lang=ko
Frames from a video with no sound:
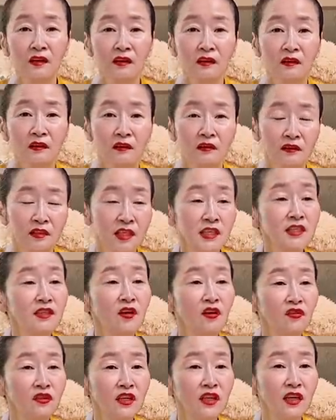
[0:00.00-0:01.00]
어,
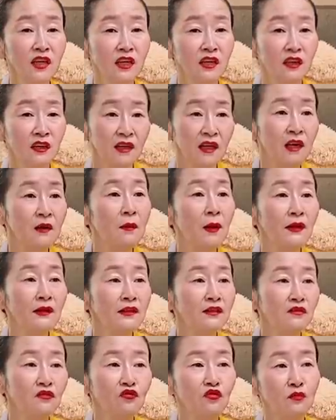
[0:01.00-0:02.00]
신선이
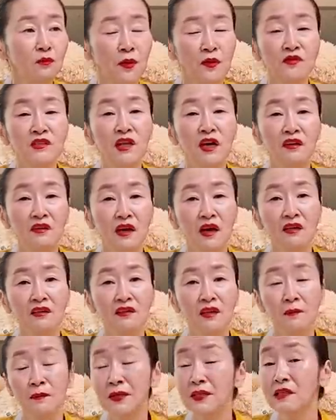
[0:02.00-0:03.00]
일반인으로 변장을
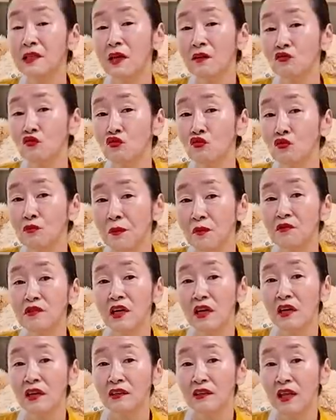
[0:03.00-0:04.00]
하는데 빚장수로
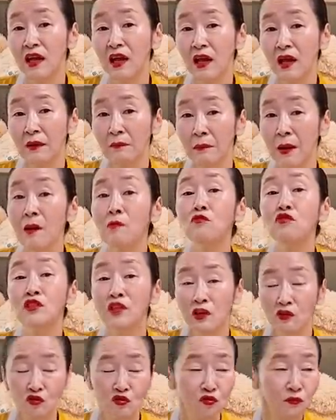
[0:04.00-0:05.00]
변장한다.
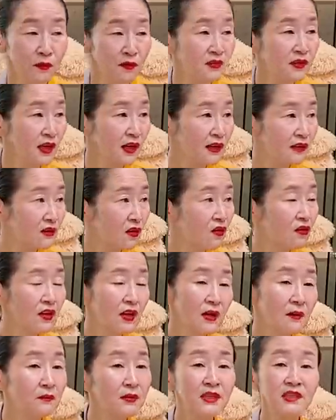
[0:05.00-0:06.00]
박물장수로 변장해서
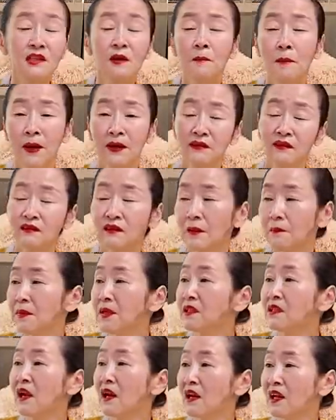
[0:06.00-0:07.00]
빚을 파는데
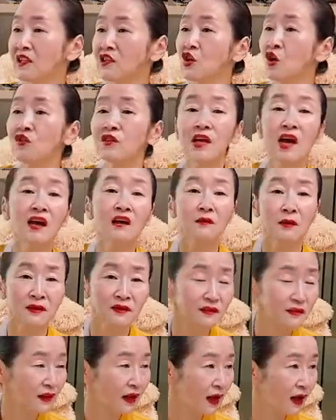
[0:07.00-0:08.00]
빚 하나에 천냥을
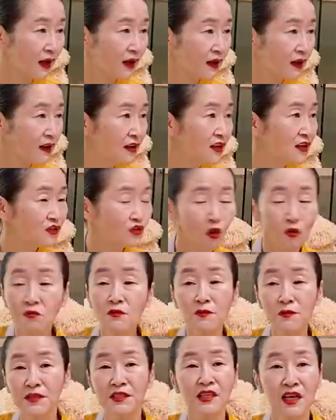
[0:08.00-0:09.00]
받는다.
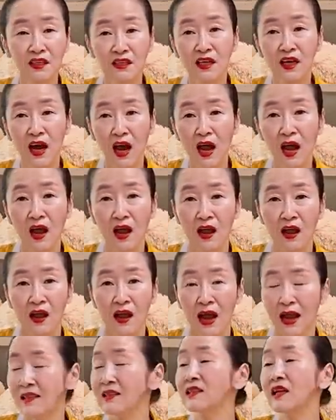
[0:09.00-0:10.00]
너무
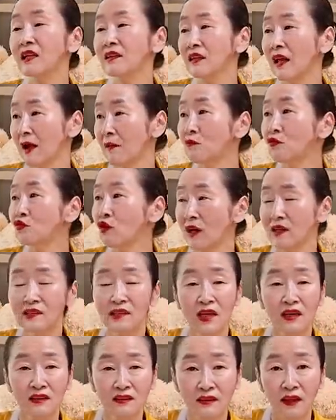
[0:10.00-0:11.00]
비싸니까 안 산다. 아무도 안
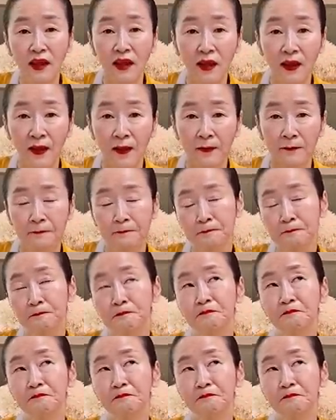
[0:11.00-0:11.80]
사는데